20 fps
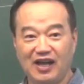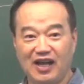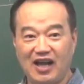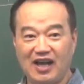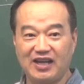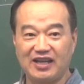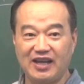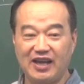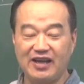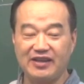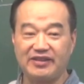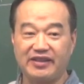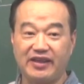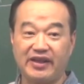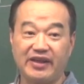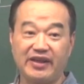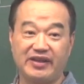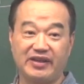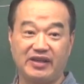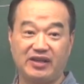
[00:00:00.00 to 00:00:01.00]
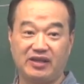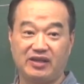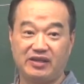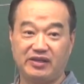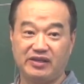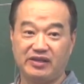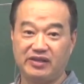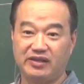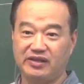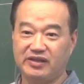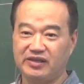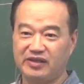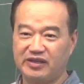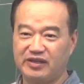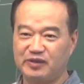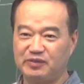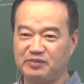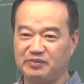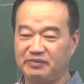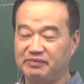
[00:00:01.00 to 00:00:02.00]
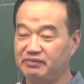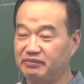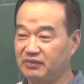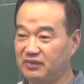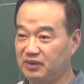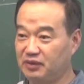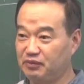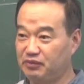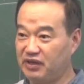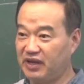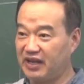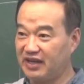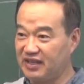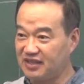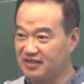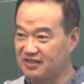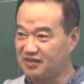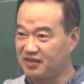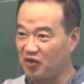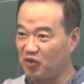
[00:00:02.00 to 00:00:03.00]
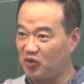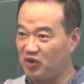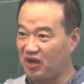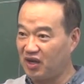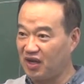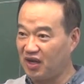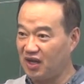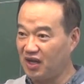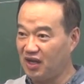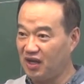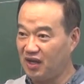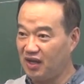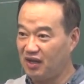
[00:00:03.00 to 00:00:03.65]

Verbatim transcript: 항의해야 돼. 그럼 블랙리스트에 올라가?